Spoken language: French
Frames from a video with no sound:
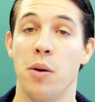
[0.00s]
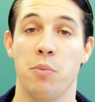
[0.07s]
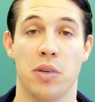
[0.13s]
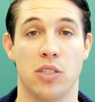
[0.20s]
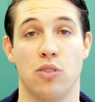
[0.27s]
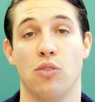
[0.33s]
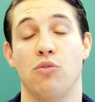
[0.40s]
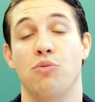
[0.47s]

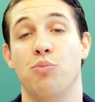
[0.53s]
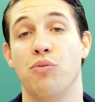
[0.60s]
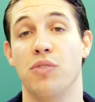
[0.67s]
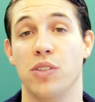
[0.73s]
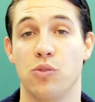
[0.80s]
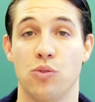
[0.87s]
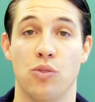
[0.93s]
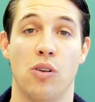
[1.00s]
Bien sûr, vous
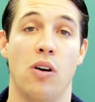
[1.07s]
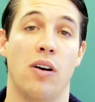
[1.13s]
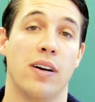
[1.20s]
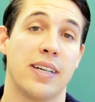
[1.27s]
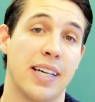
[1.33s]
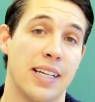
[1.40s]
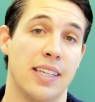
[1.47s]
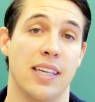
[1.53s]
pouvez toujours en
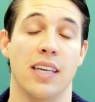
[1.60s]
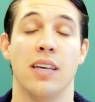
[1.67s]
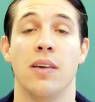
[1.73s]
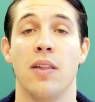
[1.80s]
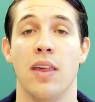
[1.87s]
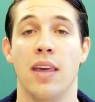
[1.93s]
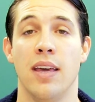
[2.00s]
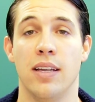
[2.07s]
gagner.
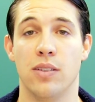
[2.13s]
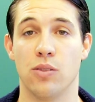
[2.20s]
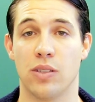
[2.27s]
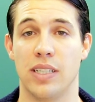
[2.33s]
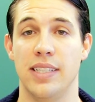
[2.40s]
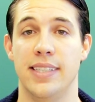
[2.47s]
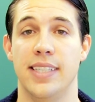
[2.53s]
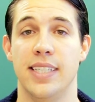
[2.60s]

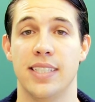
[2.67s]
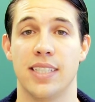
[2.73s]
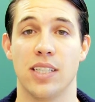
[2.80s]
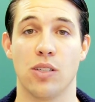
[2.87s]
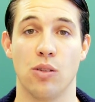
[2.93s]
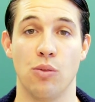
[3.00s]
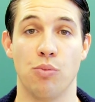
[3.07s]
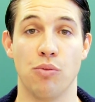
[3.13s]
Donc l'idée,
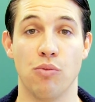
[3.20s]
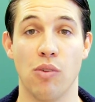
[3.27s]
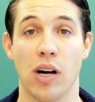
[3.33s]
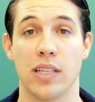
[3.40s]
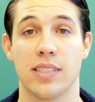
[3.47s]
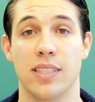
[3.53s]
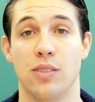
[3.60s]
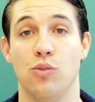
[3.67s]
c'est que le
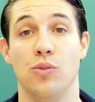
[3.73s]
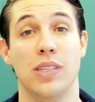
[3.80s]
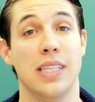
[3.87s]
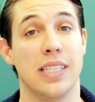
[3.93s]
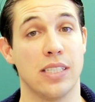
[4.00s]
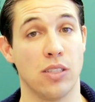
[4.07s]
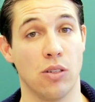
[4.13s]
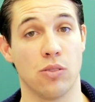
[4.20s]
pouvoir, c'est une
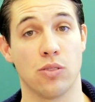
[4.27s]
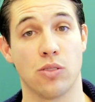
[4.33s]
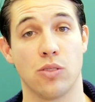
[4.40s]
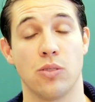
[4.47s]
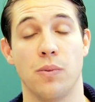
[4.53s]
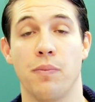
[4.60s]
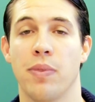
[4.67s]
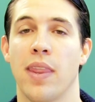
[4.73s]

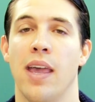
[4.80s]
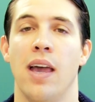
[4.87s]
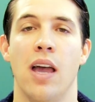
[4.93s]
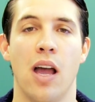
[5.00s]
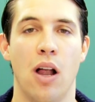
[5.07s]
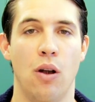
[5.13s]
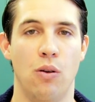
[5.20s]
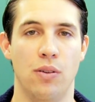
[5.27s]
naissance.
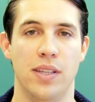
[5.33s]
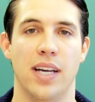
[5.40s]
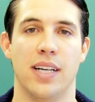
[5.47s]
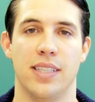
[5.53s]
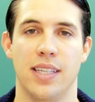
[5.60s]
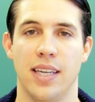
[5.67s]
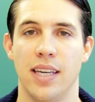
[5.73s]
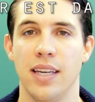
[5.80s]
Le
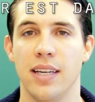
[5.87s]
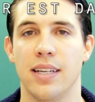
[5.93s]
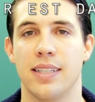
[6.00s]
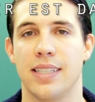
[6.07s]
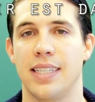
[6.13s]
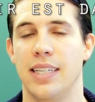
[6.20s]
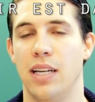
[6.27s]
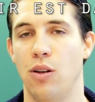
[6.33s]
dernier,
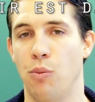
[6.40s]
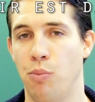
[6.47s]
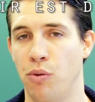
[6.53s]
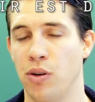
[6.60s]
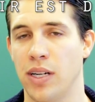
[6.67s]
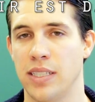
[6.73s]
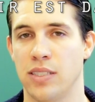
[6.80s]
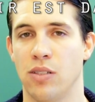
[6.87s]
qui est le
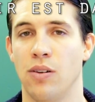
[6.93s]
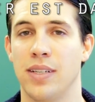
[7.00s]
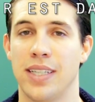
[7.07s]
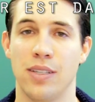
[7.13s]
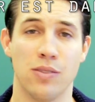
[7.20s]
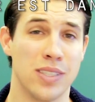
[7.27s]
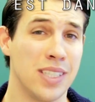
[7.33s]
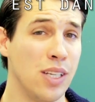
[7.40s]
plus récent et
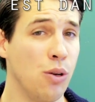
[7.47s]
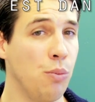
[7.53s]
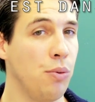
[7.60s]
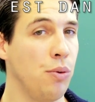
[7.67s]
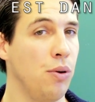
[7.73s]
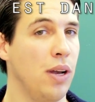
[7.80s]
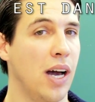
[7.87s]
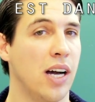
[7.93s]
qui est aussi le
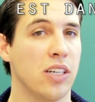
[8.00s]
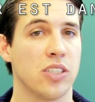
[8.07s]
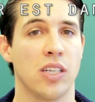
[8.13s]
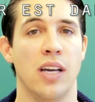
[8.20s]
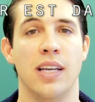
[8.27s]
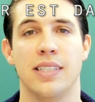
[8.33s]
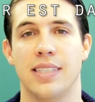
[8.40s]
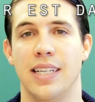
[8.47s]
plus large,
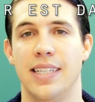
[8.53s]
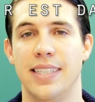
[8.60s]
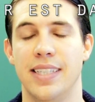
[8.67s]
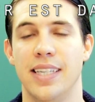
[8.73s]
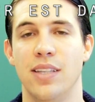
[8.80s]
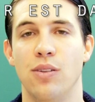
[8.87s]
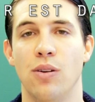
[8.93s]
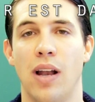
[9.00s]
c'est
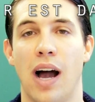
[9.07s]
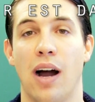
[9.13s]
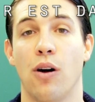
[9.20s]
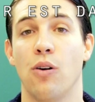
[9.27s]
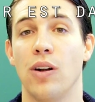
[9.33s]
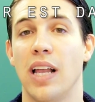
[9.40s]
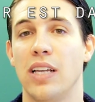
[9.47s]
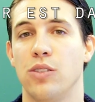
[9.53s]
l'idée de la
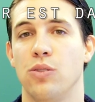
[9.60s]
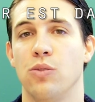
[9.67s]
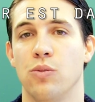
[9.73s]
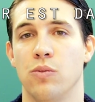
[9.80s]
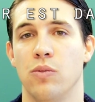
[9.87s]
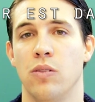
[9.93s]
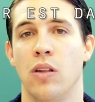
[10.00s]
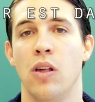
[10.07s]
relation
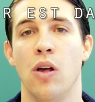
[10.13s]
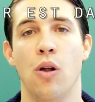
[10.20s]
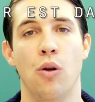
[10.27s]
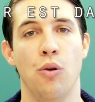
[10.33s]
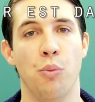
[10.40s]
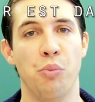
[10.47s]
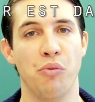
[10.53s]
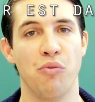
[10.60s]

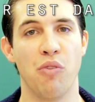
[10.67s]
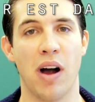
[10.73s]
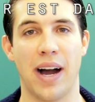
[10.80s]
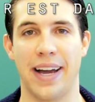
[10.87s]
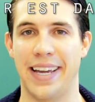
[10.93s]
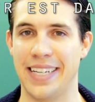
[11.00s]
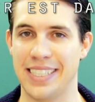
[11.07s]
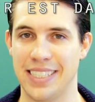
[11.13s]
le
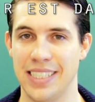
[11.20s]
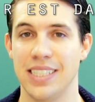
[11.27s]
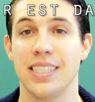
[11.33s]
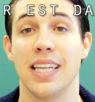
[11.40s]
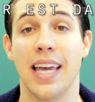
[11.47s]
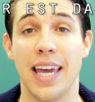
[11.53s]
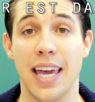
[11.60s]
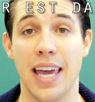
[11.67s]
pouvoir
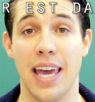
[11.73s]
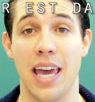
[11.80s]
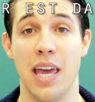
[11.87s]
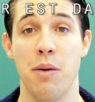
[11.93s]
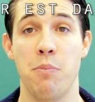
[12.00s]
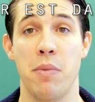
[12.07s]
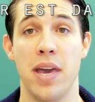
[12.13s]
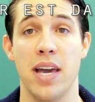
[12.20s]
existe et
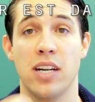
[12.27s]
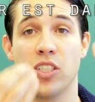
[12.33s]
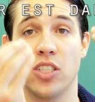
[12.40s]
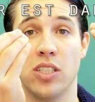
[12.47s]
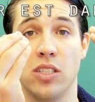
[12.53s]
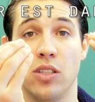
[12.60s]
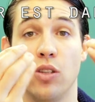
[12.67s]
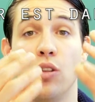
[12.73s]

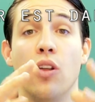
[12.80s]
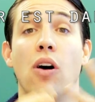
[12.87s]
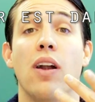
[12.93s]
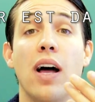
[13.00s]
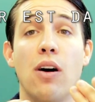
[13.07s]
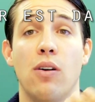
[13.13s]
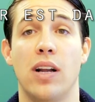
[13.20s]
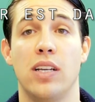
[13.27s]
émerge dans
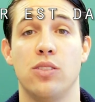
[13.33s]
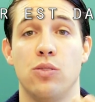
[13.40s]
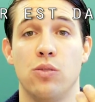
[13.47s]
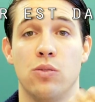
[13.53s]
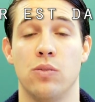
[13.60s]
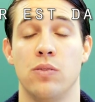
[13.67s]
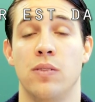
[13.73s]
la relation.